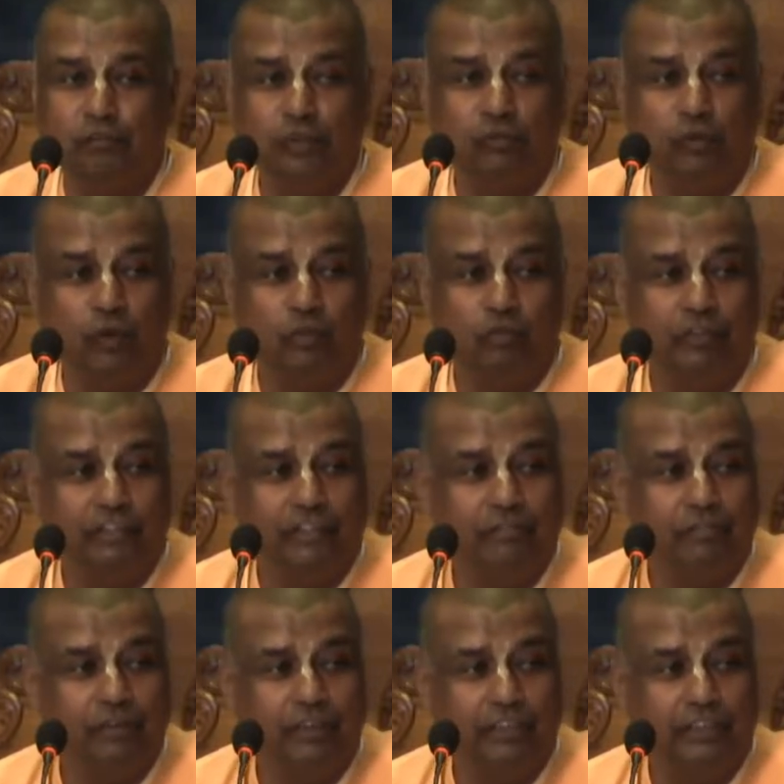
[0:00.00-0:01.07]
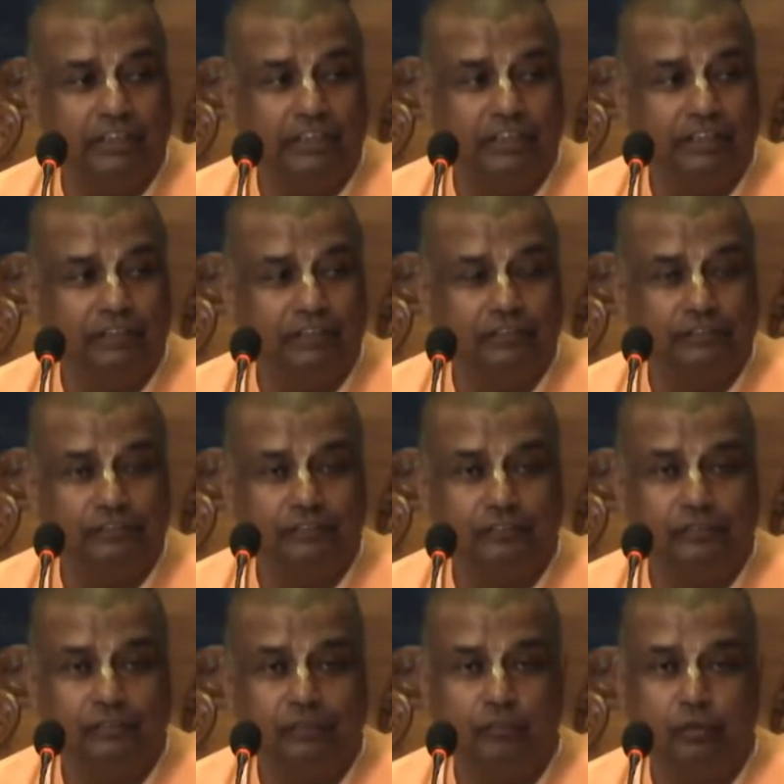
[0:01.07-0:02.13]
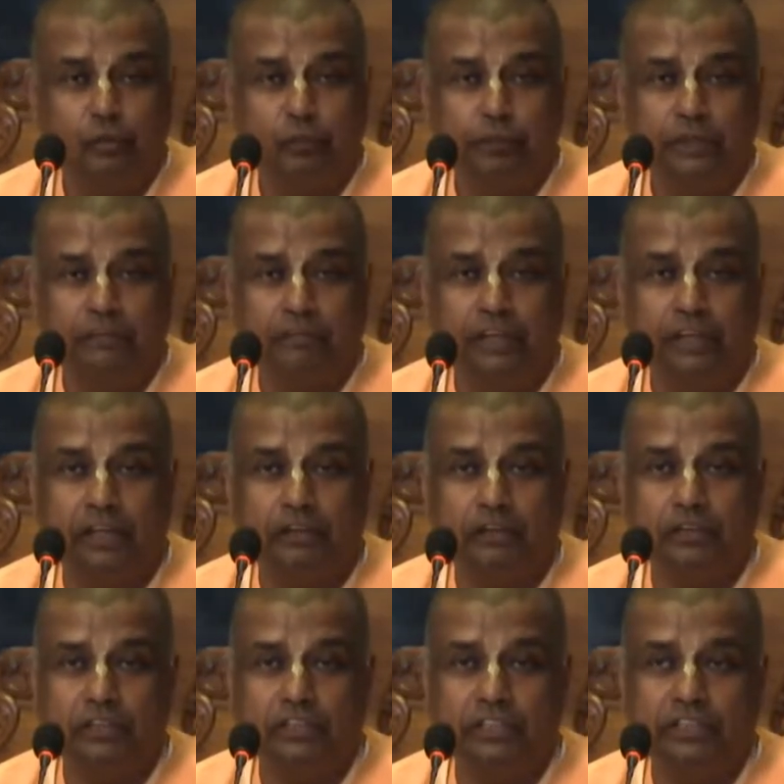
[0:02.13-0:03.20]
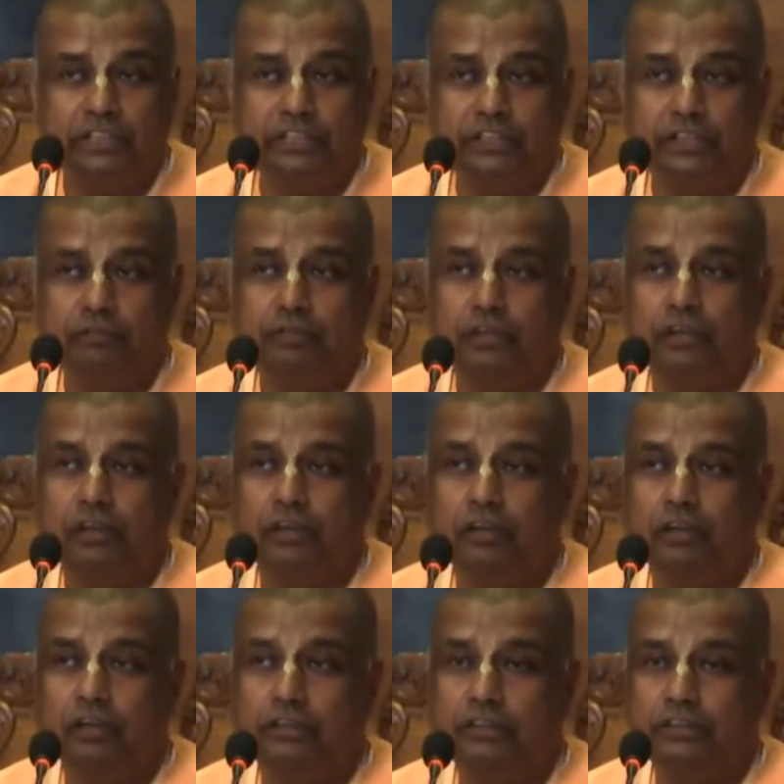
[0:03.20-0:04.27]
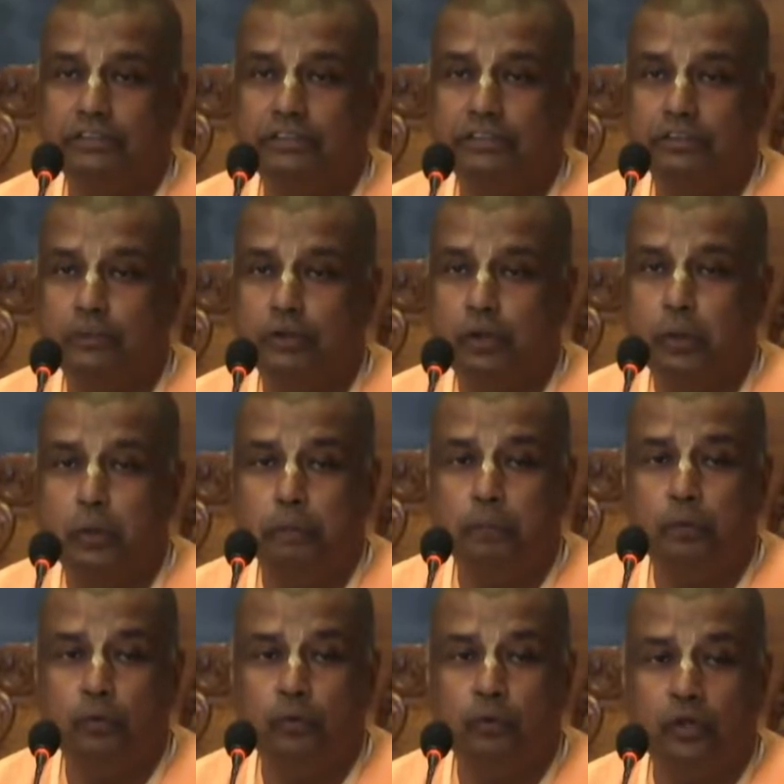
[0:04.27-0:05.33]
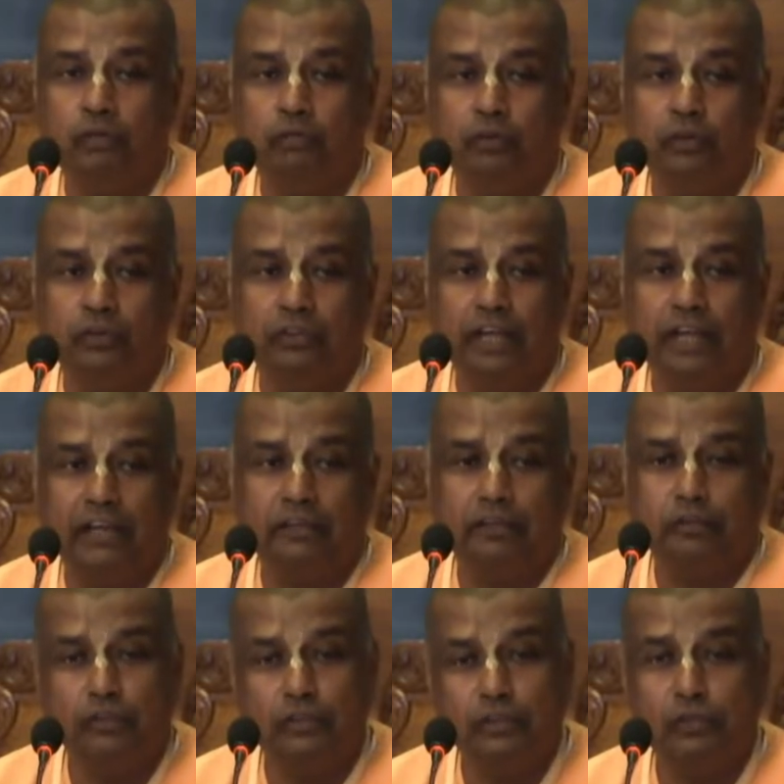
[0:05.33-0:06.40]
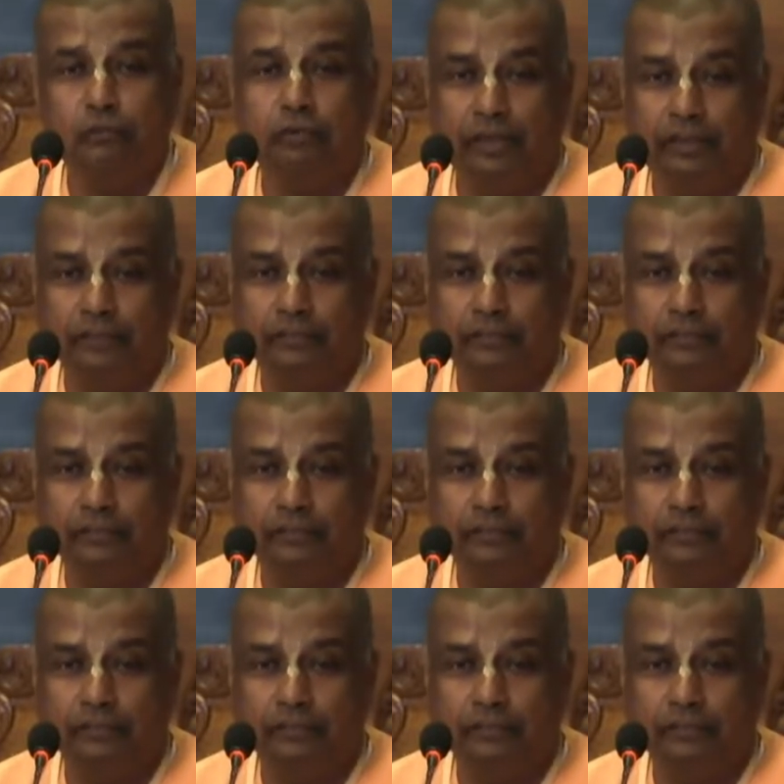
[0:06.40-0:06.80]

দিয়ে ভগবানকে পাওয়া যায় তো প্রভুপাত ব্যাখ্যা করছেন শাস্ত্র ব্যাখ্যা করা হচ্ছে ভোগ এবং ত্যাগ দুটোই সমান